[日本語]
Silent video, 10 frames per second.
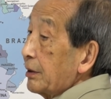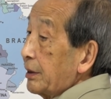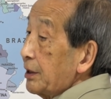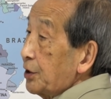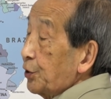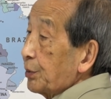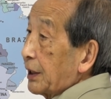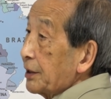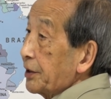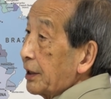電子装備
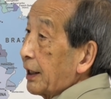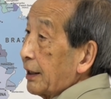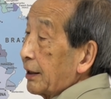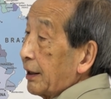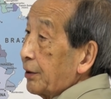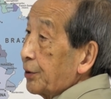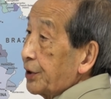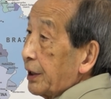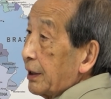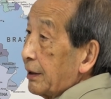完全に改良
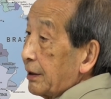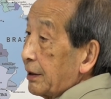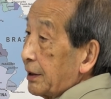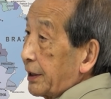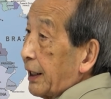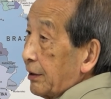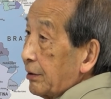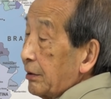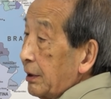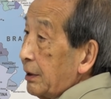して使え
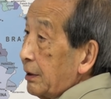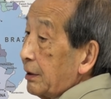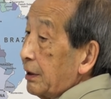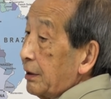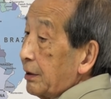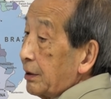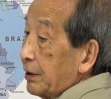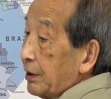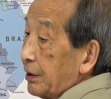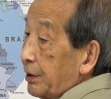るで
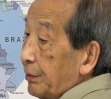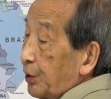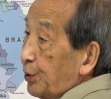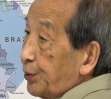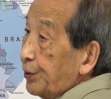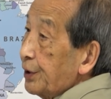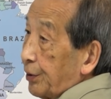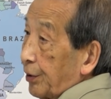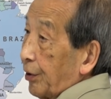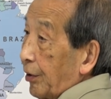もっと古い
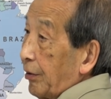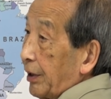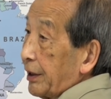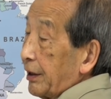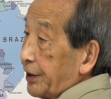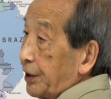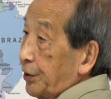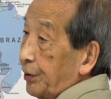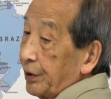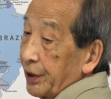方はね最
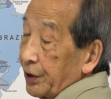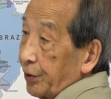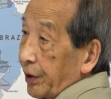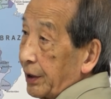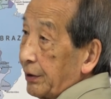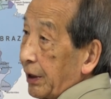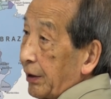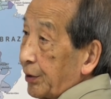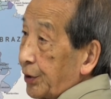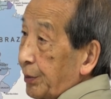初の最初の100ぐらい
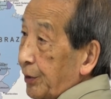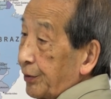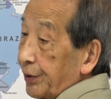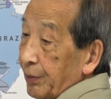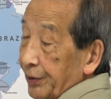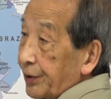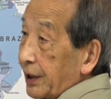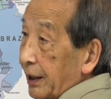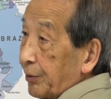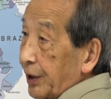はそれも、まあ、古い
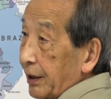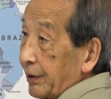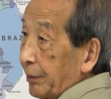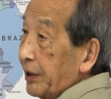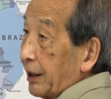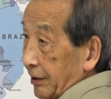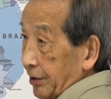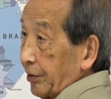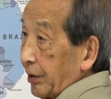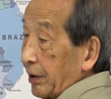からもうやめたんで
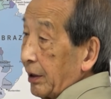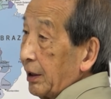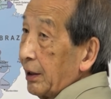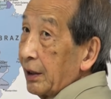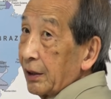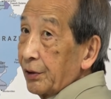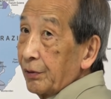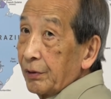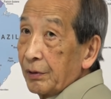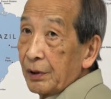すだからそ
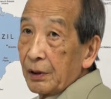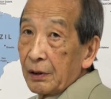の